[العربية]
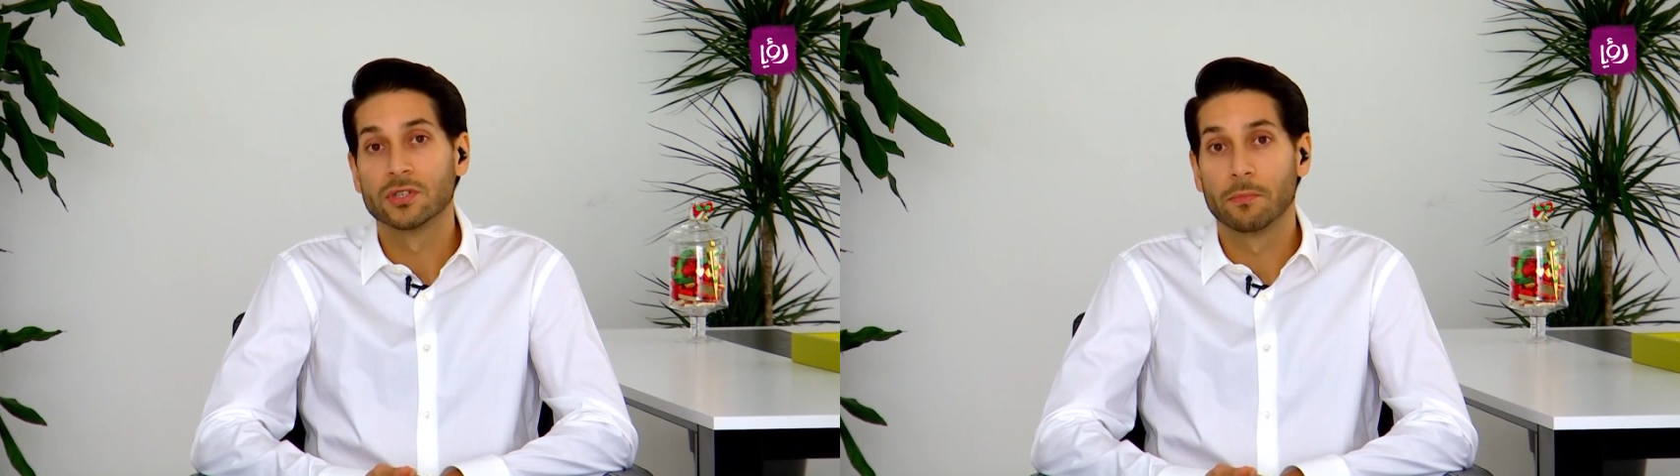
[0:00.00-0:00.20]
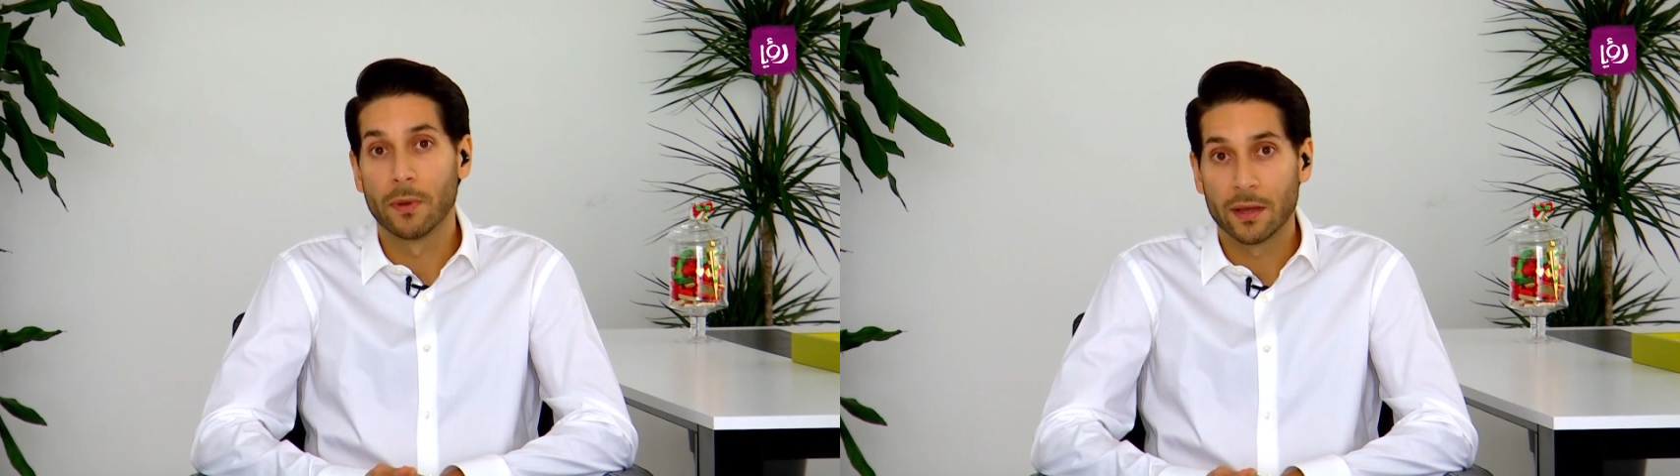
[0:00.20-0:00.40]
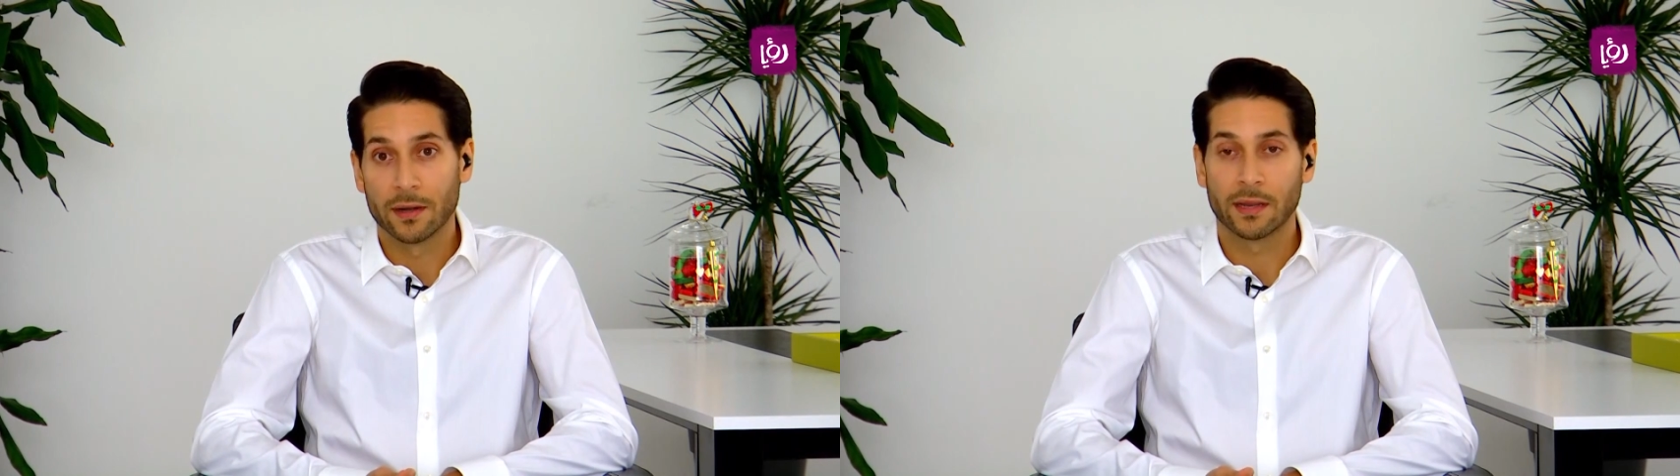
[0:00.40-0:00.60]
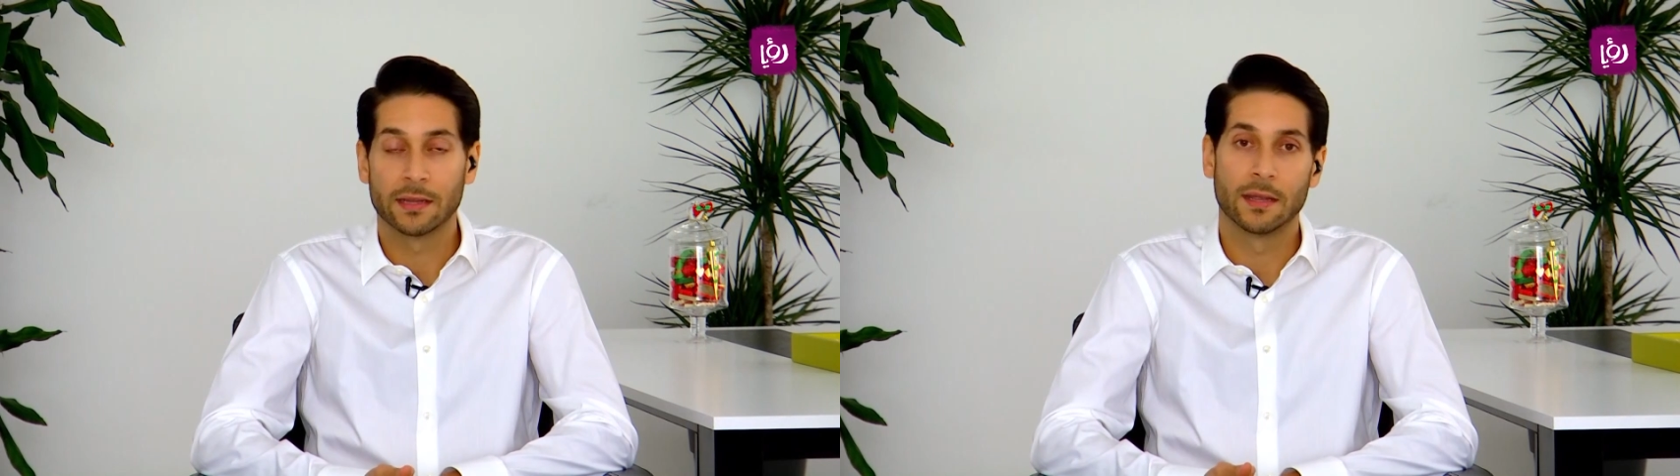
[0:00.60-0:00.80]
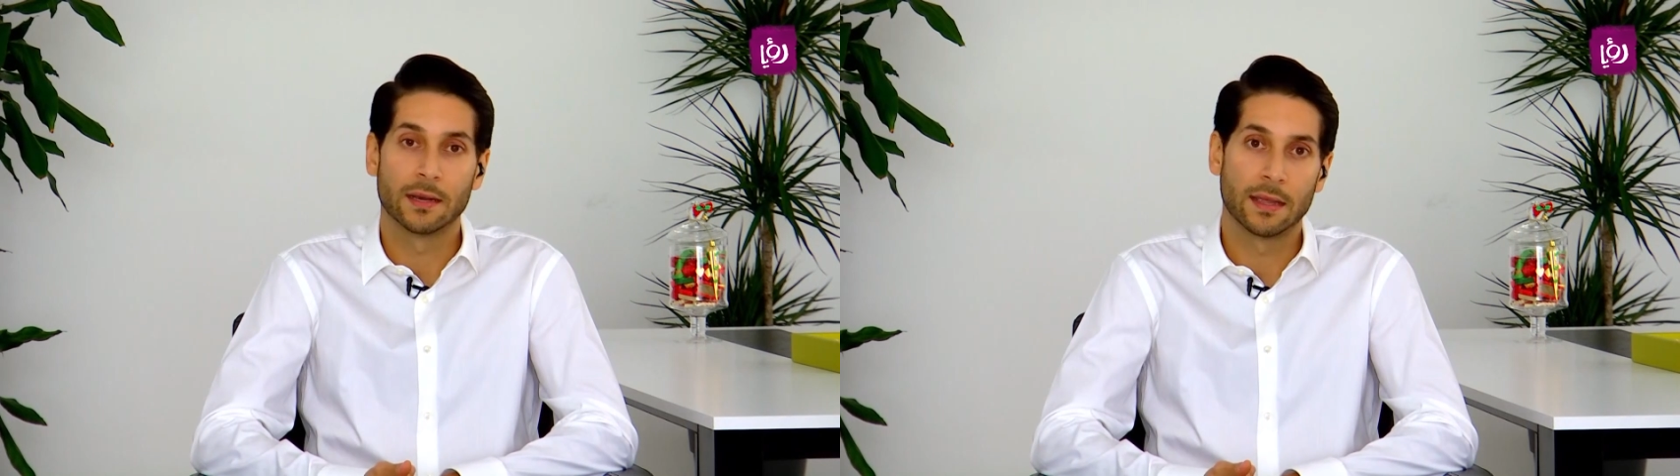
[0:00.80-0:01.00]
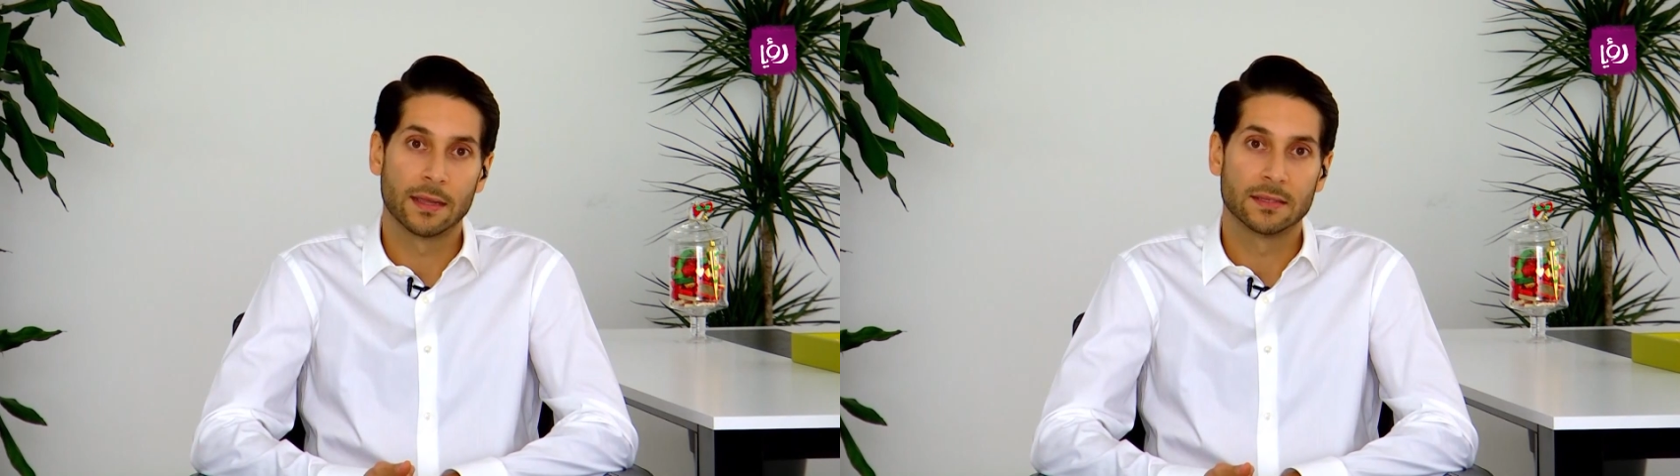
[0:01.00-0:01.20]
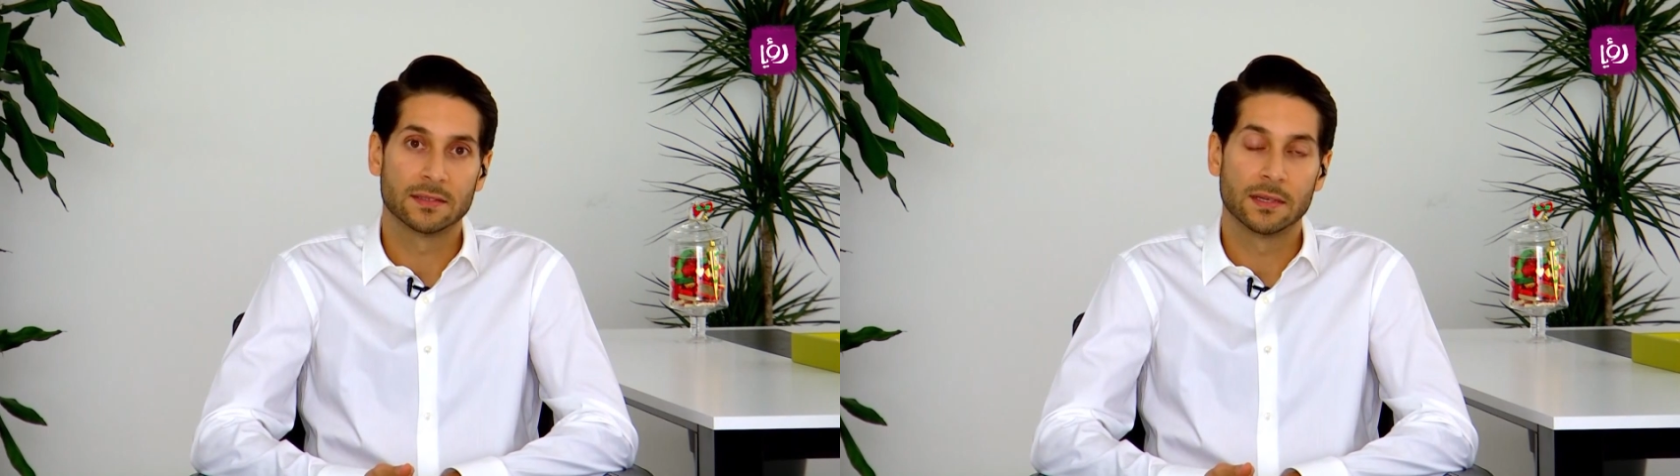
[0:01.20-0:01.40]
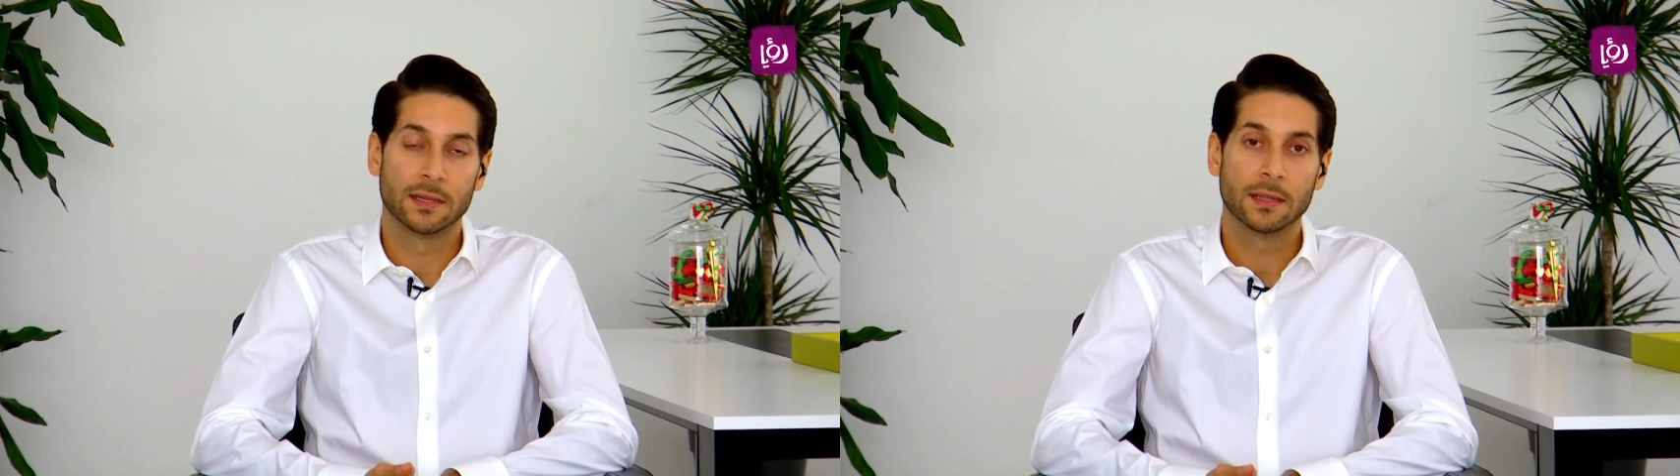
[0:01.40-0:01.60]
جبار خلال هاي
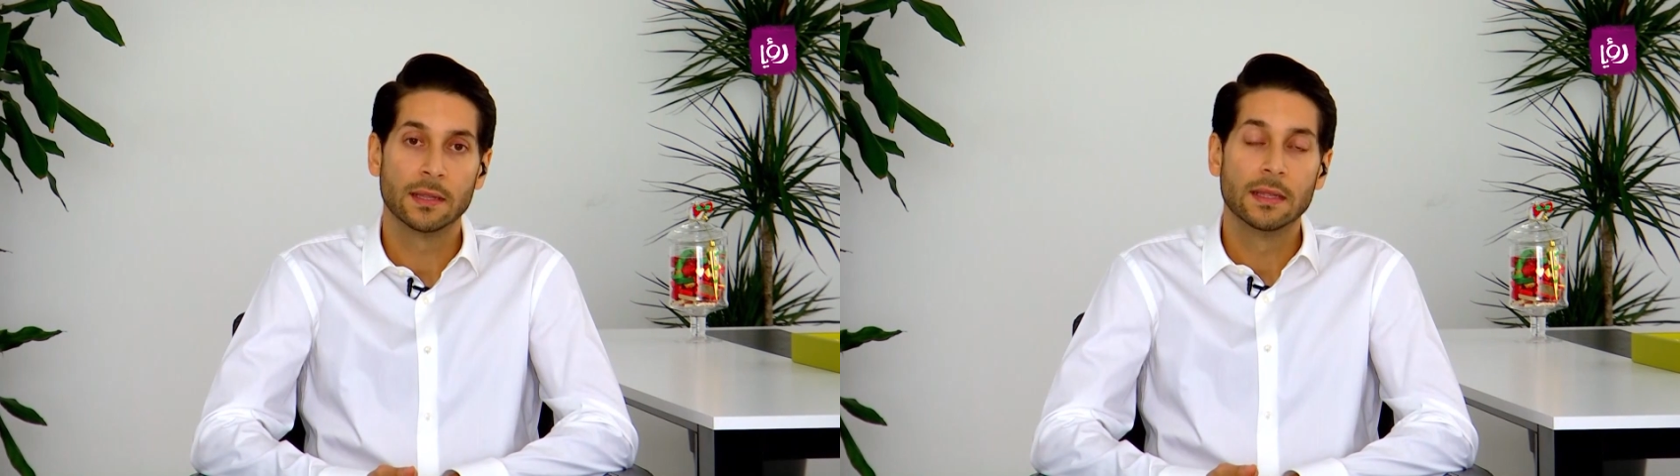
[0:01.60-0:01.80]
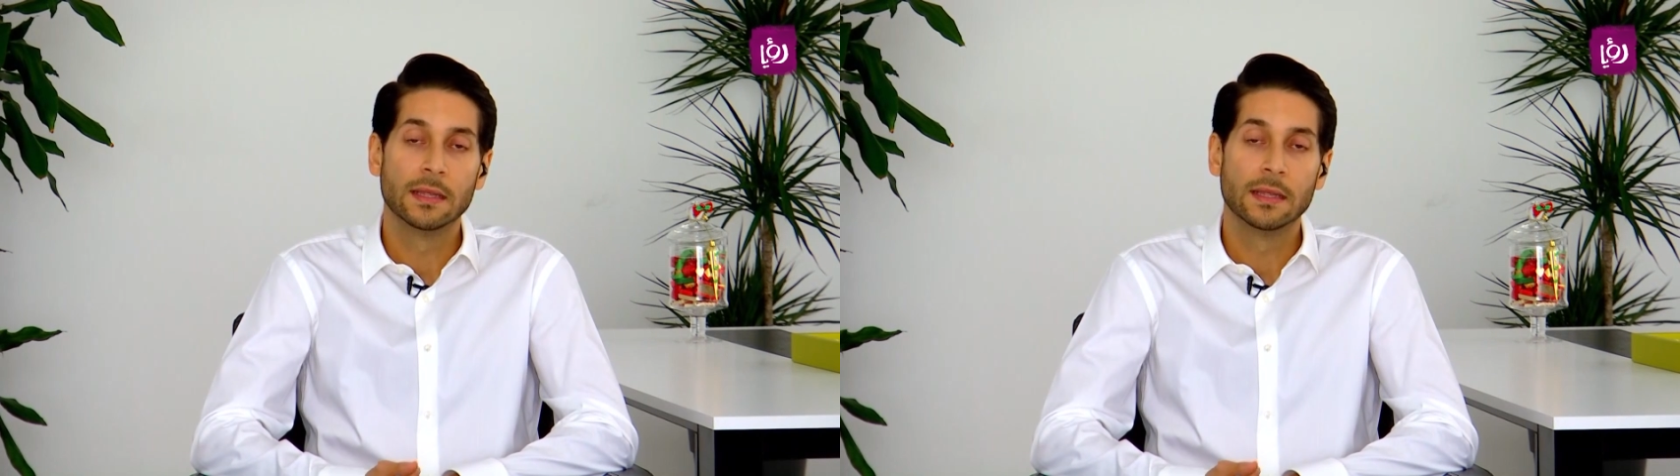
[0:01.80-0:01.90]
السنه